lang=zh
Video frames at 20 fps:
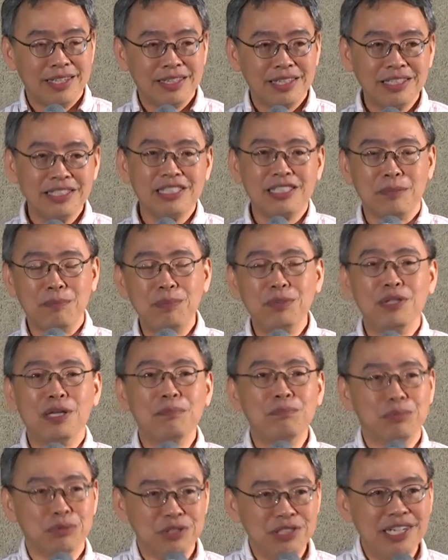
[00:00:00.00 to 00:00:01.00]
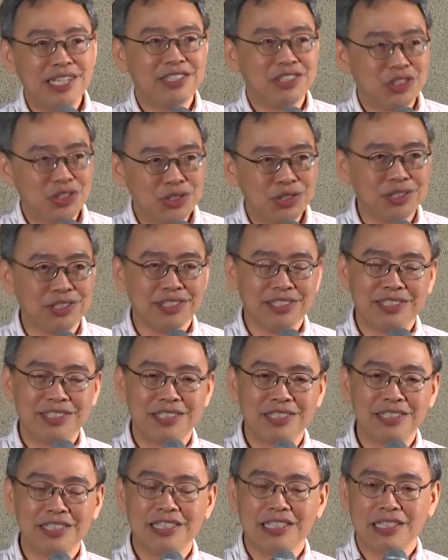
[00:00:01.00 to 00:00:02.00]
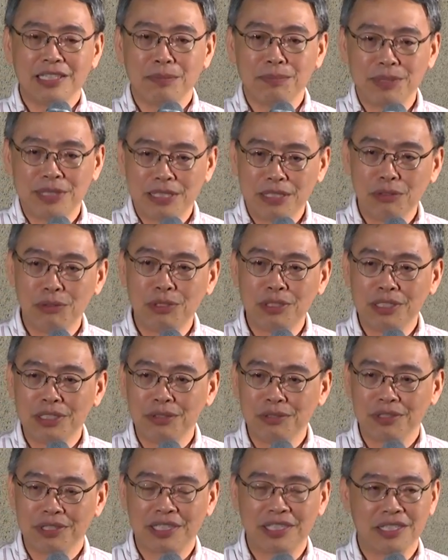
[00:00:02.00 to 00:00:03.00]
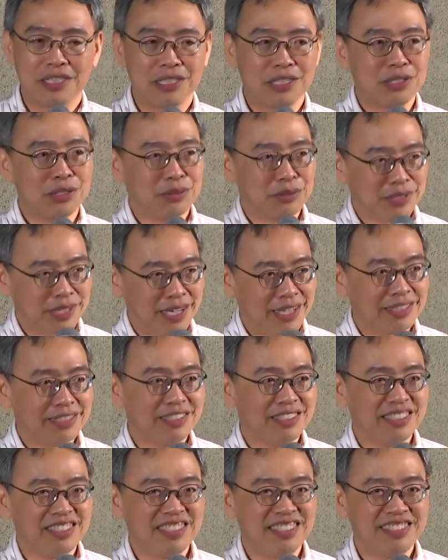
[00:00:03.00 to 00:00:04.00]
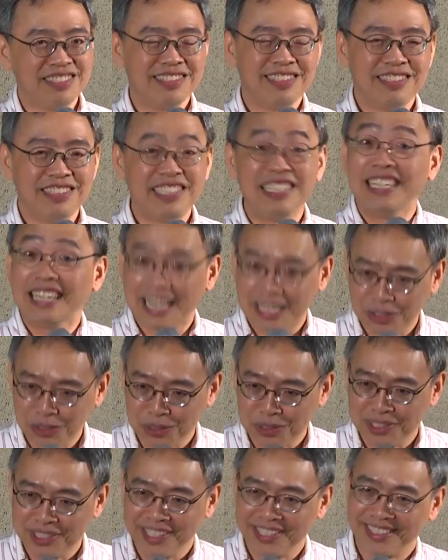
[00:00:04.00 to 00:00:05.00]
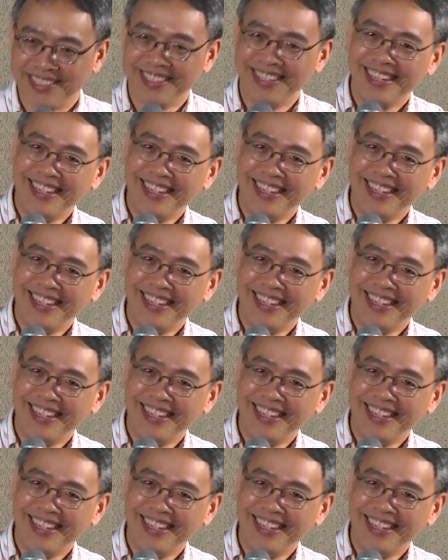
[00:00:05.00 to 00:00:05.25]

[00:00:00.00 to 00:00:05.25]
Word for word: 但是你不能不认识，其实你的频率几率可能有它的信赖区间，